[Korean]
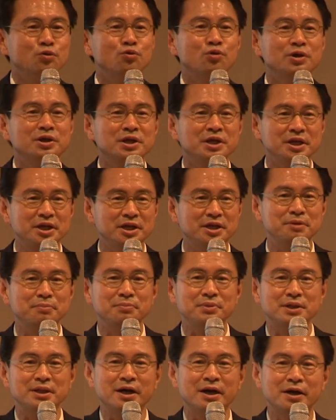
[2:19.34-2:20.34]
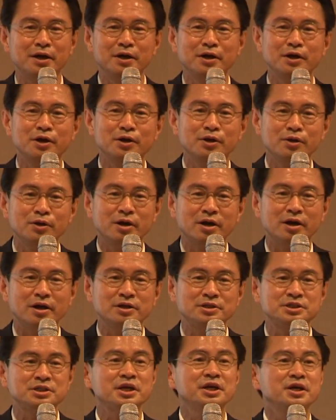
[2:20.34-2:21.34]
6월 1일입니다.
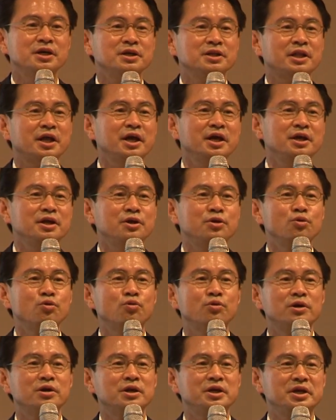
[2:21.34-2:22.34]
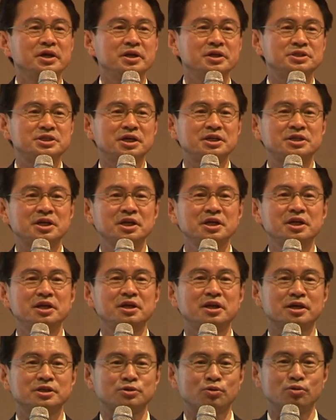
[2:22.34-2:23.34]
제, 내일이 6월 2일 제
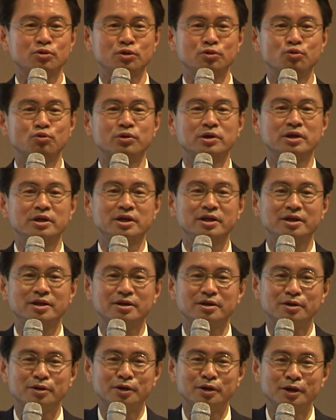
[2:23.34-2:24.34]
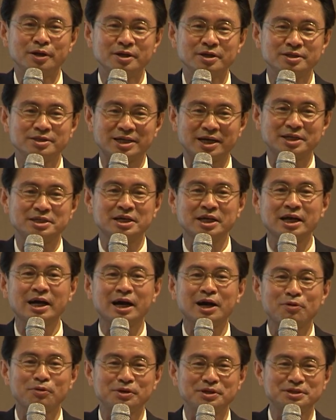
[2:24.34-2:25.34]
생일이라서 오늘 6월 1일을 잘
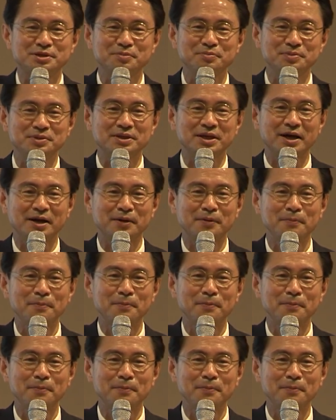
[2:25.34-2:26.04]
생각하고 있습니다.